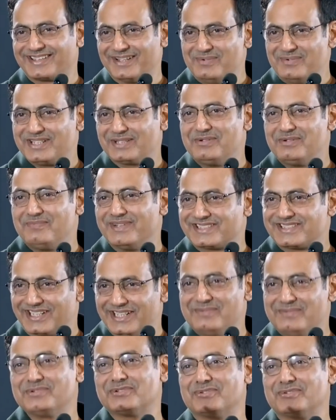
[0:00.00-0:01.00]
कभी कभी
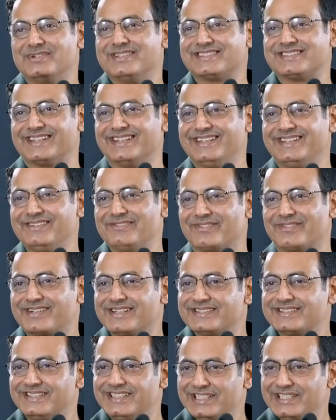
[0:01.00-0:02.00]
बेचैनी भी तो होनी चाहिए
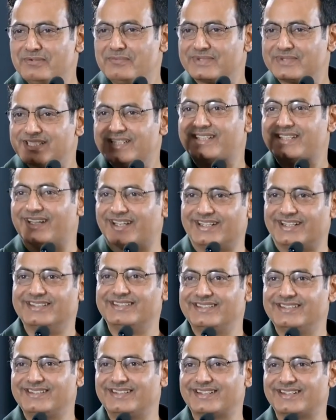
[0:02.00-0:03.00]
वरना ज़िंदगी में मज़ा क्या है
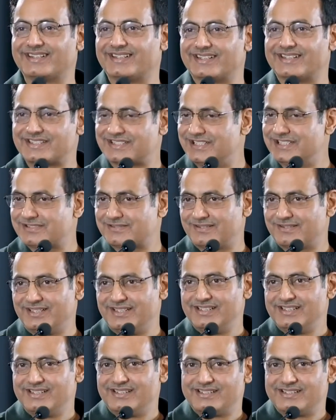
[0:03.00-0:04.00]
अगर हर चीज़
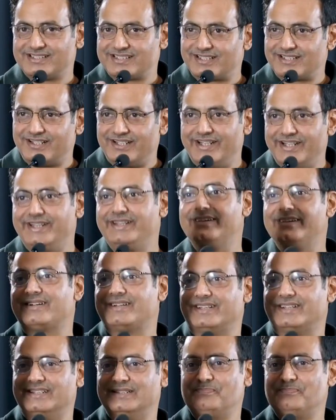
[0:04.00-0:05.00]
लिनियर
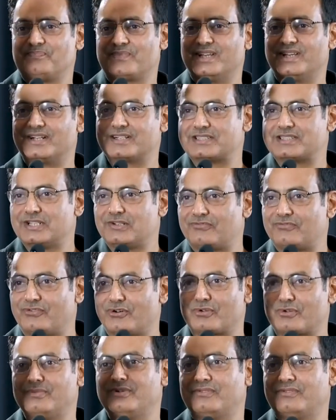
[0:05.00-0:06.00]
है हर चीज़
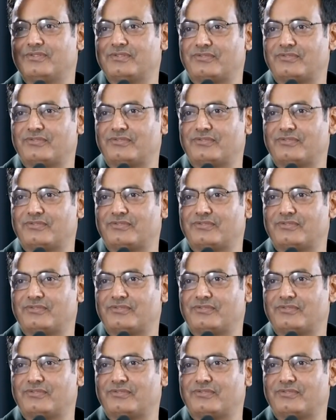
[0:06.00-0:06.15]
फॉर्म